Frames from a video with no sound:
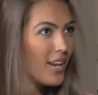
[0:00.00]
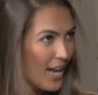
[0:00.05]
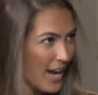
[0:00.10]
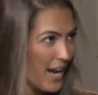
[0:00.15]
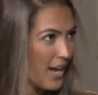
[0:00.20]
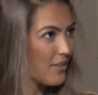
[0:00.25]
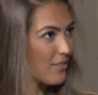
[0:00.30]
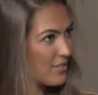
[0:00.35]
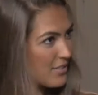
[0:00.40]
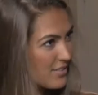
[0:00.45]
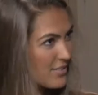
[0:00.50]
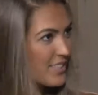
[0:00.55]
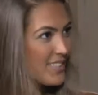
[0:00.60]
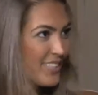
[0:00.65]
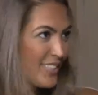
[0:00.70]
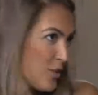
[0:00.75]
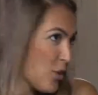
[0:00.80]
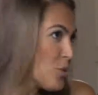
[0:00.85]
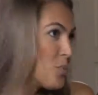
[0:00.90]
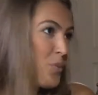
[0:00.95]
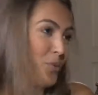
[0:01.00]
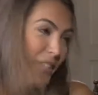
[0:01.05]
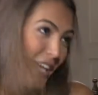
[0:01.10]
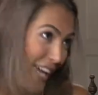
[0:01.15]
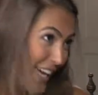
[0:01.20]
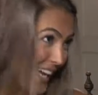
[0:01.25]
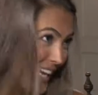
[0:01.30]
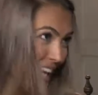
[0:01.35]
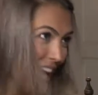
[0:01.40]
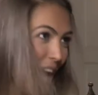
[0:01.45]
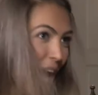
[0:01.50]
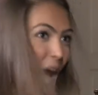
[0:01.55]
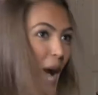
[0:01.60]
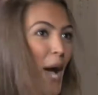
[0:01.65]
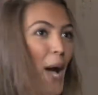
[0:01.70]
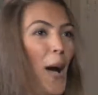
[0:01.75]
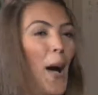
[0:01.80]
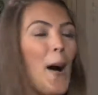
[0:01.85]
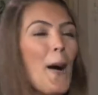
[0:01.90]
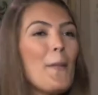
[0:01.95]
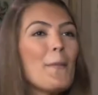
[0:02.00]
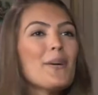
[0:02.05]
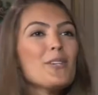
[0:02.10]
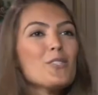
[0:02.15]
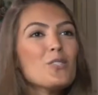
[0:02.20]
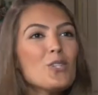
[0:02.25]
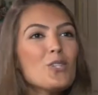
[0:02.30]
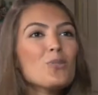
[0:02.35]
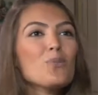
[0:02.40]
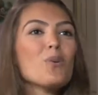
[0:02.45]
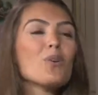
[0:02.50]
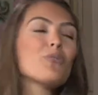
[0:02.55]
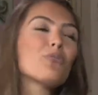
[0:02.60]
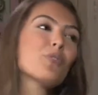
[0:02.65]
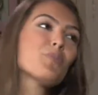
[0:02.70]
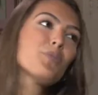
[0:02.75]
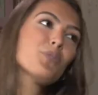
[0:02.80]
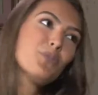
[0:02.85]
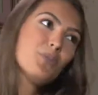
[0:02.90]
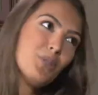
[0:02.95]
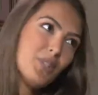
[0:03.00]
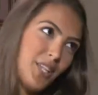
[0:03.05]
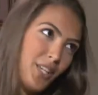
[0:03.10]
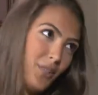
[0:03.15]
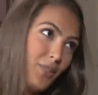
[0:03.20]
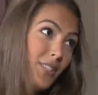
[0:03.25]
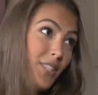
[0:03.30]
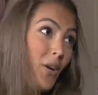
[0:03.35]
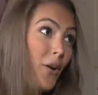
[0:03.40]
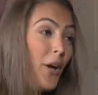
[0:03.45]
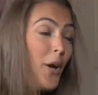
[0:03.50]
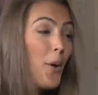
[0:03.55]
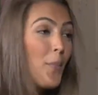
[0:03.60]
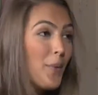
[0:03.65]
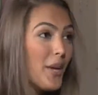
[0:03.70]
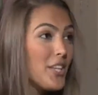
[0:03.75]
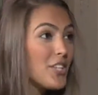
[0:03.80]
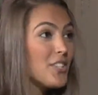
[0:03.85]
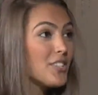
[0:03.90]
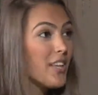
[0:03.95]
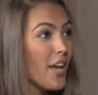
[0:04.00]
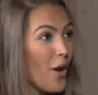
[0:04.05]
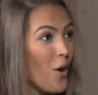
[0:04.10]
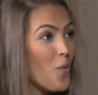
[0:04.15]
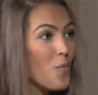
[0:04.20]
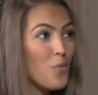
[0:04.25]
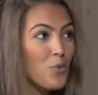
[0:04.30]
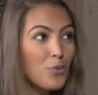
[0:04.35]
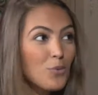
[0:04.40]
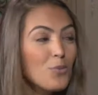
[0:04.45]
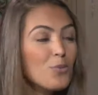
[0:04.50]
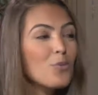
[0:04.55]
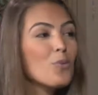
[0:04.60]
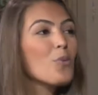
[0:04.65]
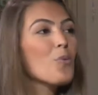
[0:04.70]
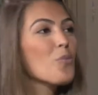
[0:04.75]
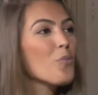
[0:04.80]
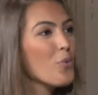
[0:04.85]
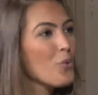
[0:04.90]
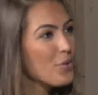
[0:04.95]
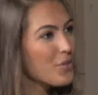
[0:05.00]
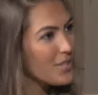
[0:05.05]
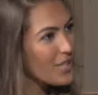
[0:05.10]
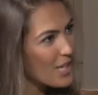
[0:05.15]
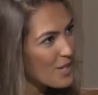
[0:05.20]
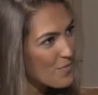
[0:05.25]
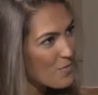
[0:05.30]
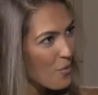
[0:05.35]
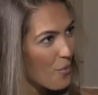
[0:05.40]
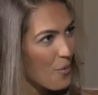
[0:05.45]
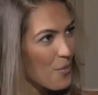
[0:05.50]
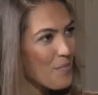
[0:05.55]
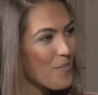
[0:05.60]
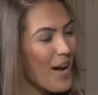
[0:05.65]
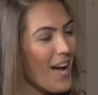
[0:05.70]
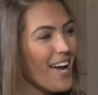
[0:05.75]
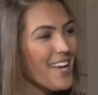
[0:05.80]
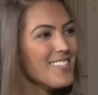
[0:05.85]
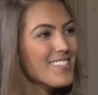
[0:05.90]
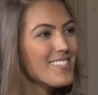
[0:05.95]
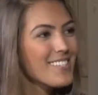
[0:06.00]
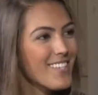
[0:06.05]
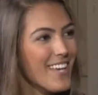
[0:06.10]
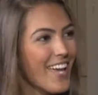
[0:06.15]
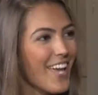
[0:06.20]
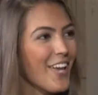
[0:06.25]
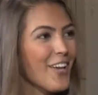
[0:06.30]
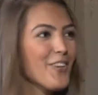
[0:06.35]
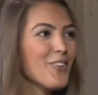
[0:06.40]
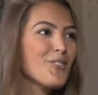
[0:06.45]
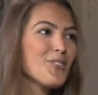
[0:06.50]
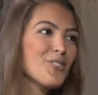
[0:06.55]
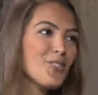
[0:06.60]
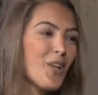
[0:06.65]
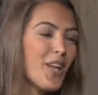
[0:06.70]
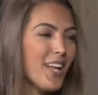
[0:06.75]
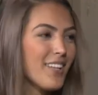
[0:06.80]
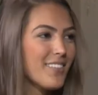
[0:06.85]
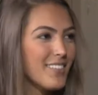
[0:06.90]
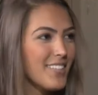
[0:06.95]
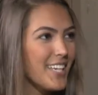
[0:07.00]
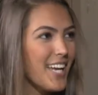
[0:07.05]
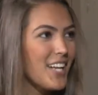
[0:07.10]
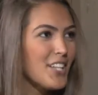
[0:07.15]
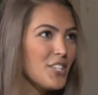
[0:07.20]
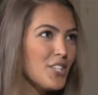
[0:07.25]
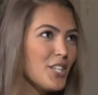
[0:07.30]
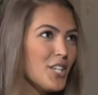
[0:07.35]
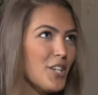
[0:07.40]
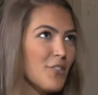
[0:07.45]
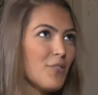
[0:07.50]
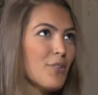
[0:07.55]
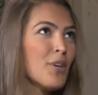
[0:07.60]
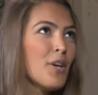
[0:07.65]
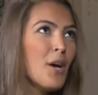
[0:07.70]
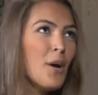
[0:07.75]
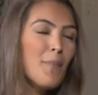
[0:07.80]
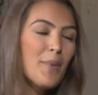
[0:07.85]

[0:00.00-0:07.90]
Claro, todo mundo quer ganhar, mas o nosso ano foi muito unido. Então, realmente é um mundo com muito glamour, mas tem o seu lado negativo.